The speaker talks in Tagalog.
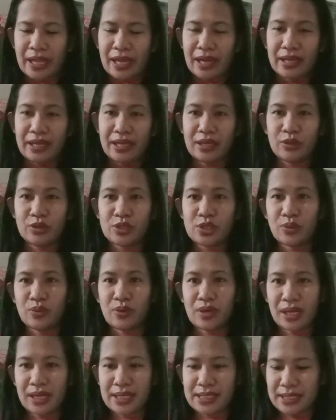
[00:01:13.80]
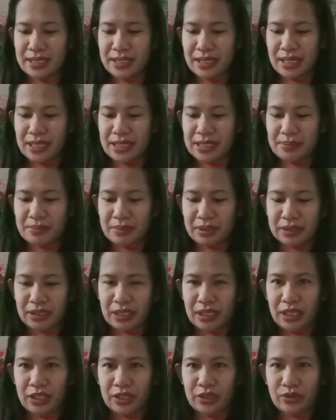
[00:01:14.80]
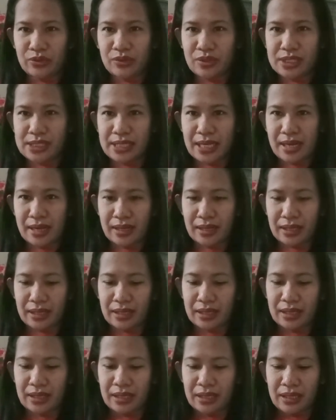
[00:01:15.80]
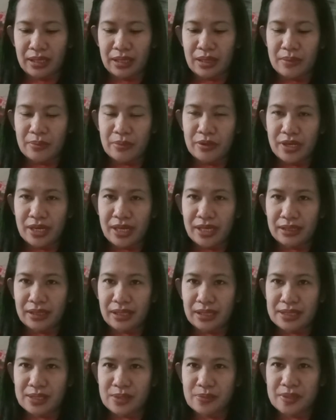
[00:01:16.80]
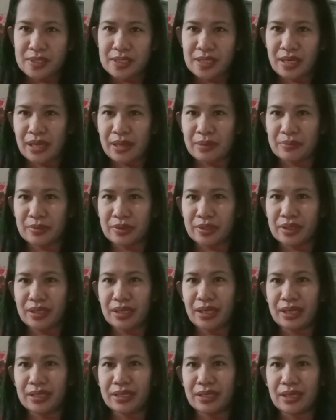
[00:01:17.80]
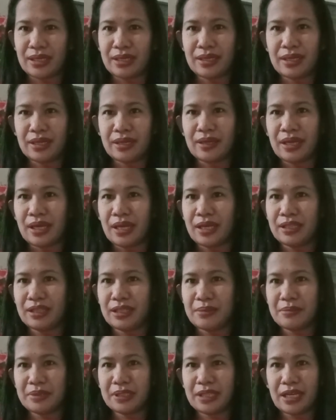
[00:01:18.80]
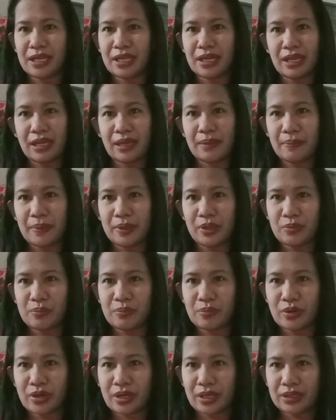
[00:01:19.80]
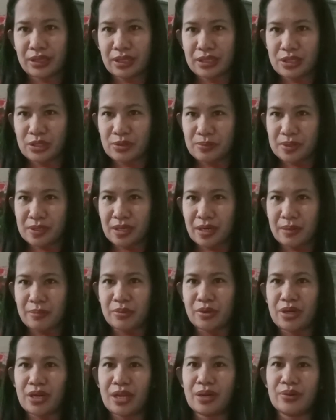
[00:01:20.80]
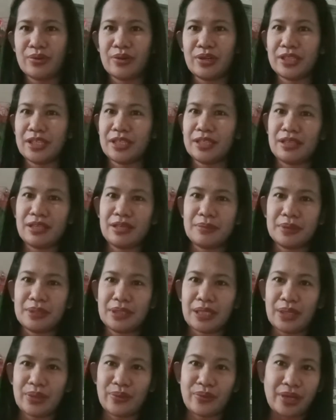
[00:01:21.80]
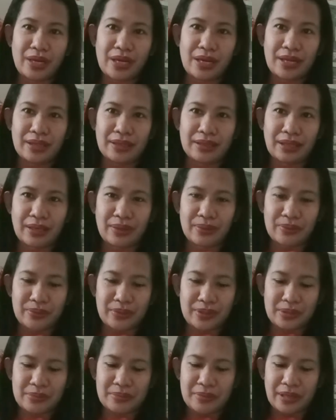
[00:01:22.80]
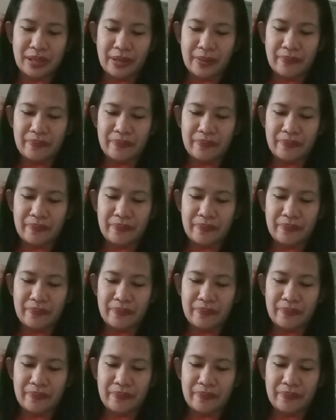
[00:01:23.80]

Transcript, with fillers: Ayan, gusto ko lang kasi guys, mag-thank you dun sa akin. 400 subscriber, ayan, hindi madaling hanapin yung 400 subscriber, lalo na hindi naman tayo kilalang tao, ba diba?